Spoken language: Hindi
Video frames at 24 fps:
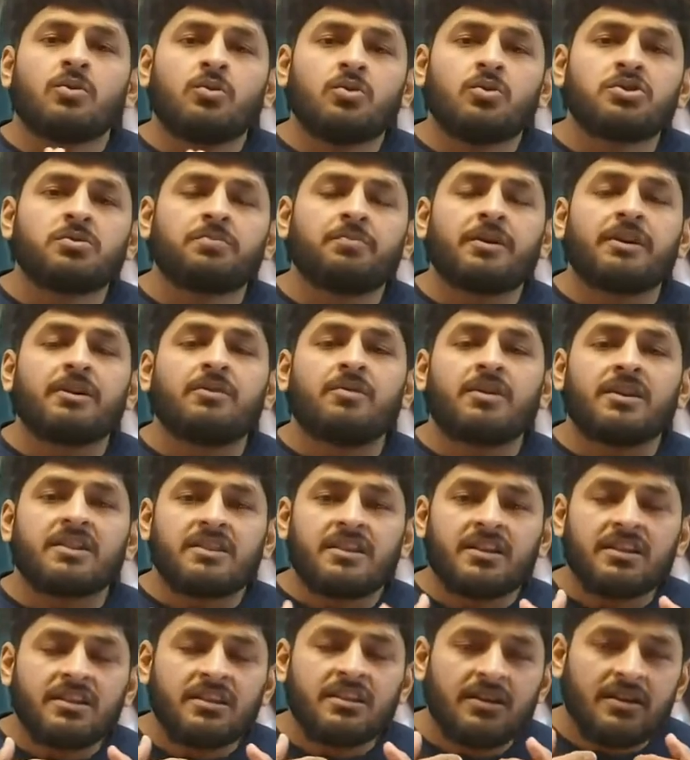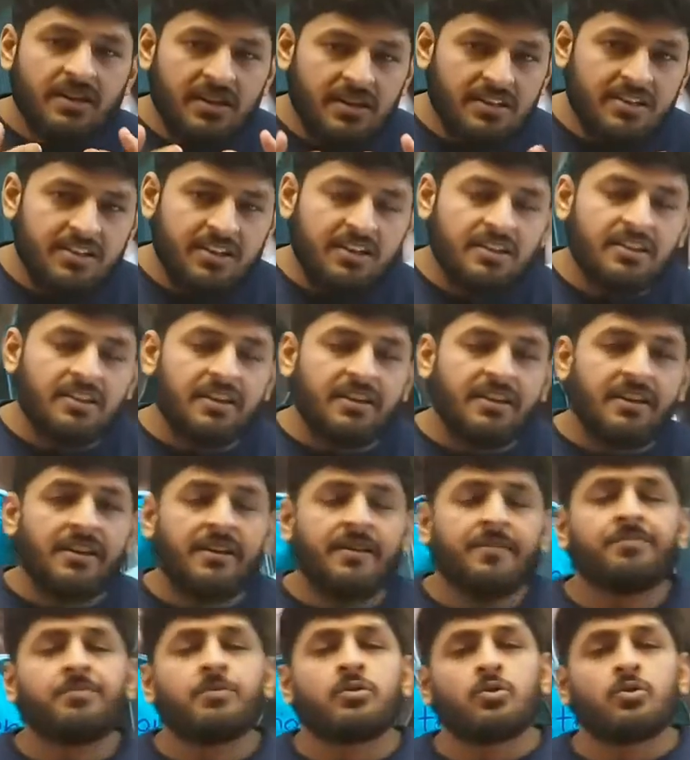कुछ परिवर्तन कर सकते हैं